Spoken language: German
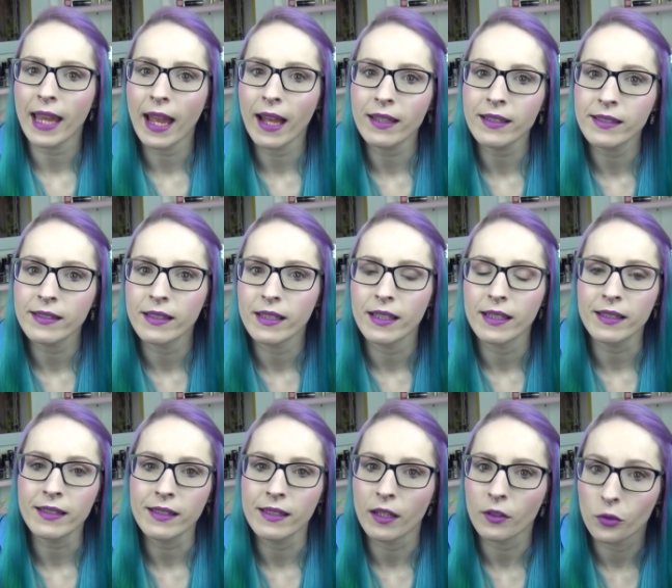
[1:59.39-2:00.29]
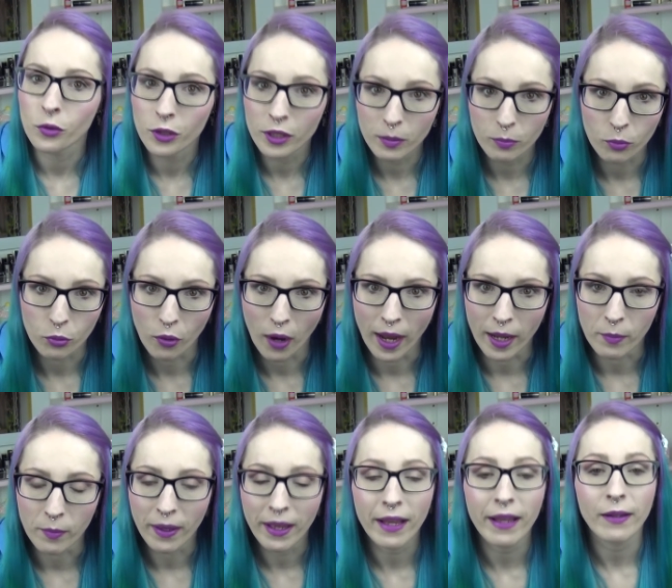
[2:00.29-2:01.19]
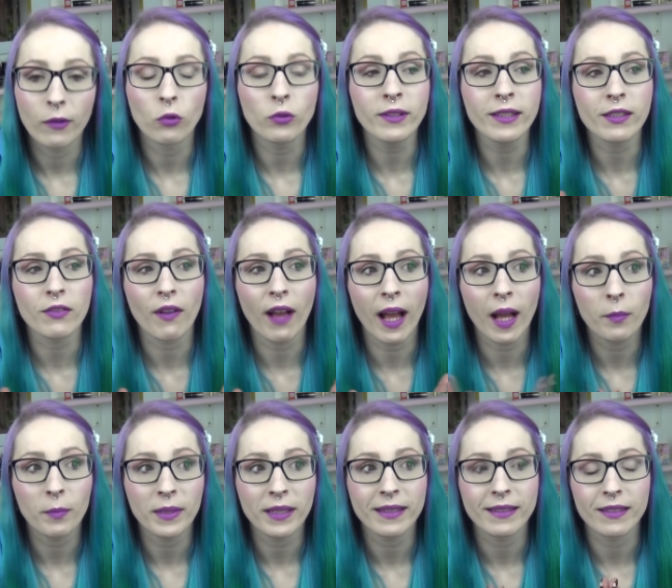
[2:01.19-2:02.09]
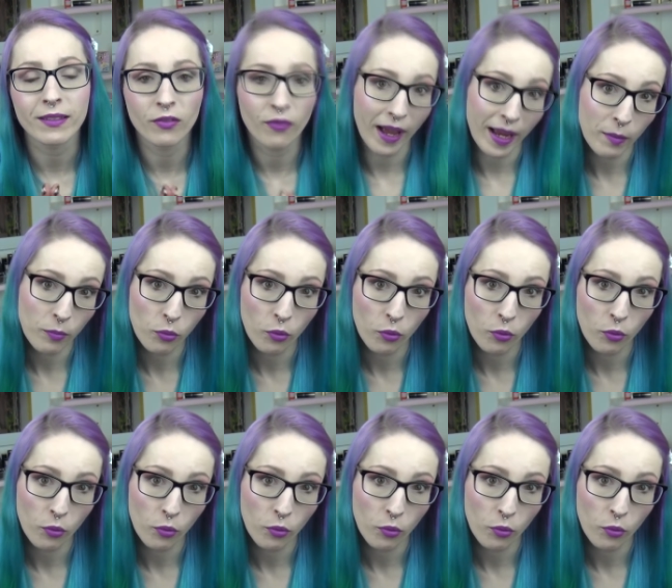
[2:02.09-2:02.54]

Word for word: erste ist natürlich Primer. Und zwar haben mich zwei